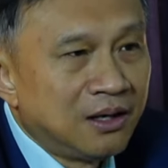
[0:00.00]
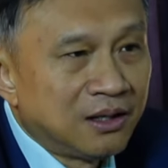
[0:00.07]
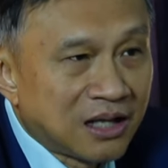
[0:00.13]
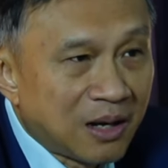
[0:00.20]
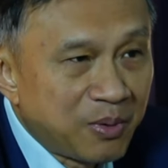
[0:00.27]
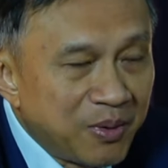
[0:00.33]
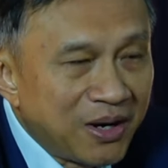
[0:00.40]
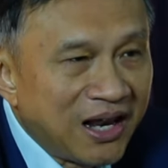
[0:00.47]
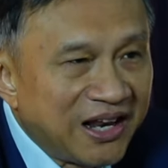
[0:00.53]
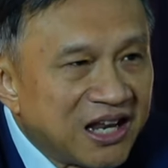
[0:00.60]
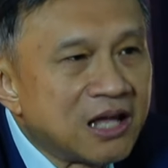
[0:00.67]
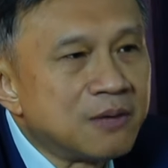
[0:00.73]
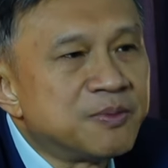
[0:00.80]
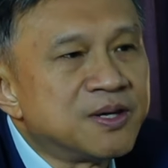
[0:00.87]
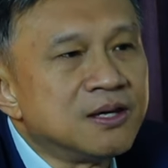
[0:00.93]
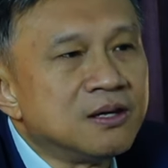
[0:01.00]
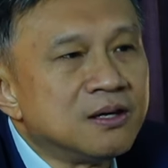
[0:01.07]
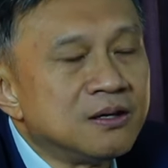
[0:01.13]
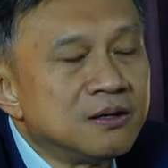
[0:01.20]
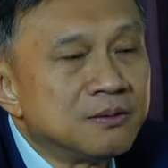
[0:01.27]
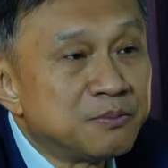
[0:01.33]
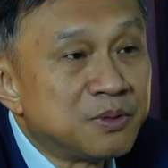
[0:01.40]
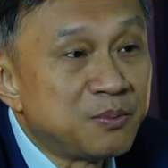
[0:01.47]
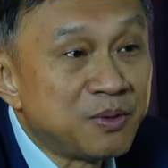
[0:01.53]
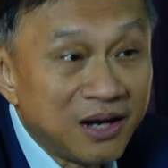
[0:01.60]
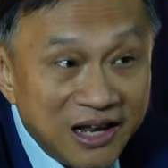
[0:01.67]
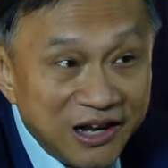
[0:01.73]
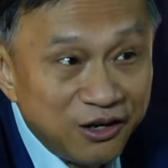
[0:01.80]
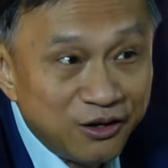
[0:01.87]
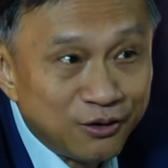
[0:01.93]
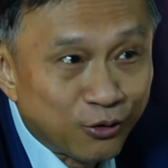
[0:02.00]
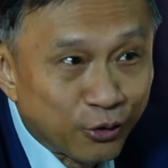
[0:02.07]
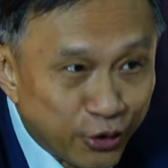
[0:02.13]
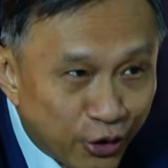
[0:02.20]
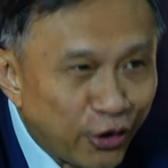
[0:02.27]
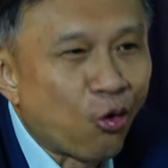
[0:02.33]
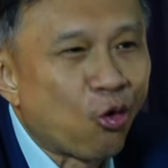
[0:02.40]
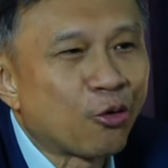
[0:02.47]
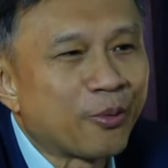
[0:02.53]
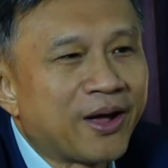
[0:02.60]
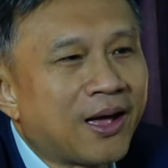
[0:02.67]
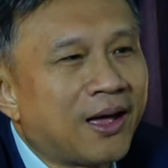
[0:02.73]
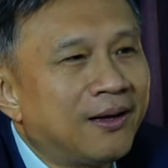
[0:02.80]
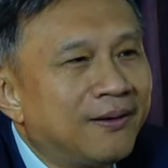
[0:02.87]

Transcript: ถ้าเพื่อนๆเล่น AP เพื่อนๆเล่น Royal Oak ไหมฮะ